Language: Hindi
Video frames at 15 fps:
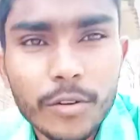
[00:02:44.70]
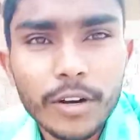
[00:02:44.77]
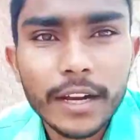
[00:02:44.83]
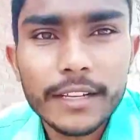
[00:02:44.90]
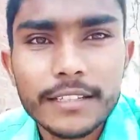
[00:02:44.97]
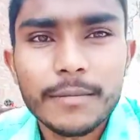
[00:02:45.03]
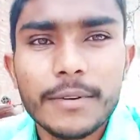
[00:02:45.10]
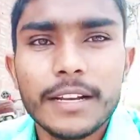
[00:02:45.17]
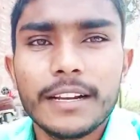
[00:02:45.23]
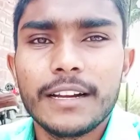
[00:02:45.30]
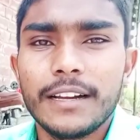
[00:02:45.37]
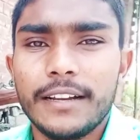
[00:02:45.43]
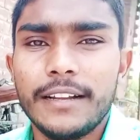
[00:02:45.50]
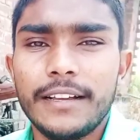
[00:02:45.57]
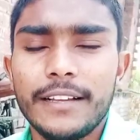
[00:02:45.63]
गाइज़ हमारा
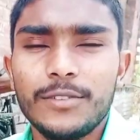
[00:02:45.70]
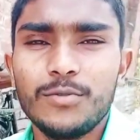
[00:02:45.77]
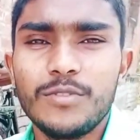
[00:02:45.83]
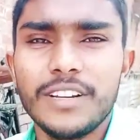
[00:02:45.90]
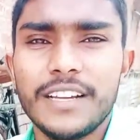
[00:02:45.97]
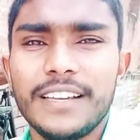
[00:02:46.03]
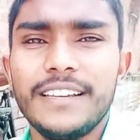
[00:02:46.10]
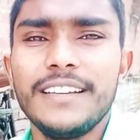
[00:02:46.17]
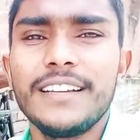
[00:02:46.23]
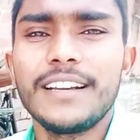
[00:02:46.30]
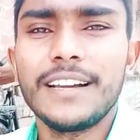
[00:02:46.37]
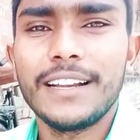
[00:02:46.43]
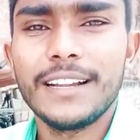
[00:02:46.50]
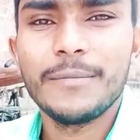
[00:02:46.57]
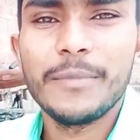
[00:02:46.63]
खाना आ चुका है
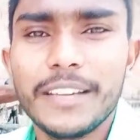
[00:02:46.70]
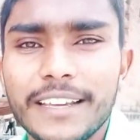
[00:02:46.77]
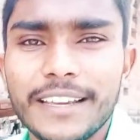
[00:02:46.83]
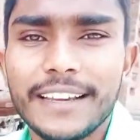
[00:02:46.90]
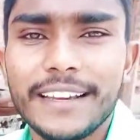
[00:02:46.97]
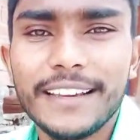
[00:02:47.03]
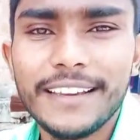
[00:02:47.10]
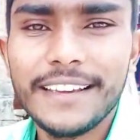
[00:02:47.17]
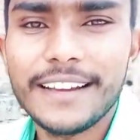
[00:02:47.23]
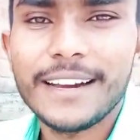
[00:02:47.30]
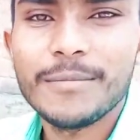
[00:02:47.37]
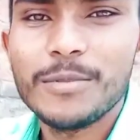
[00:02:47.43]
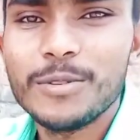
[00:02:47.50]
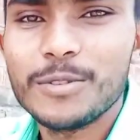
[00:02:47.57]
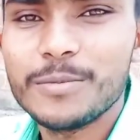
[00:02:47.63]
खाना में क्या है आप
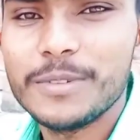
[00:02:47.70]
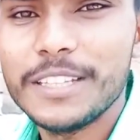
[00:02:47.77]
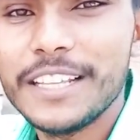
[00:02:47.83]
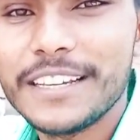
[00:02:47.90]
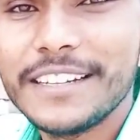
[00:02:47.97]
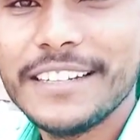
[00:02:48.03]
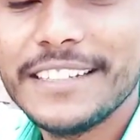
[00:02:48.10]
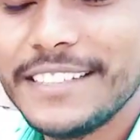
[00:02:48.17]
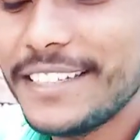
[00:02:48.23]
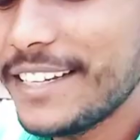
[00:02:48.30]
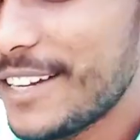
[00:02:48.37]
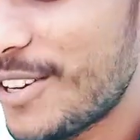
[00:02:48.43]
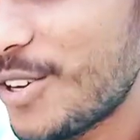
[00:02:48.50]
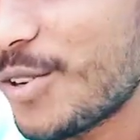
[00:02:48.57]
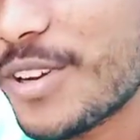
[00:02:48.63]
लोग भी देख लीजिए
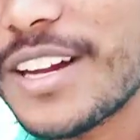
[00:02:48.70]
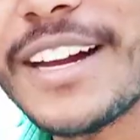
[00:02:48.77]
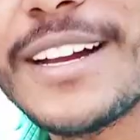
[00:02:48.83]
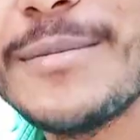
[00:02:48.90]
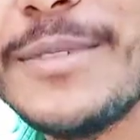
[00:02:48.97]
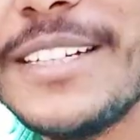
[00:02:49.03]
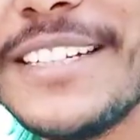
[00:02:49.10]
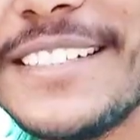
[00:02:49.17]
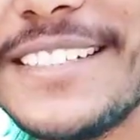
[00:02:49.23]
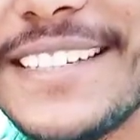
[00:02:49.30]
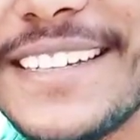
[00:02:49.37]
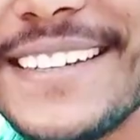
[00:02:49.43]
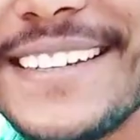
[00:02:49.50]
और खा भी लीजिए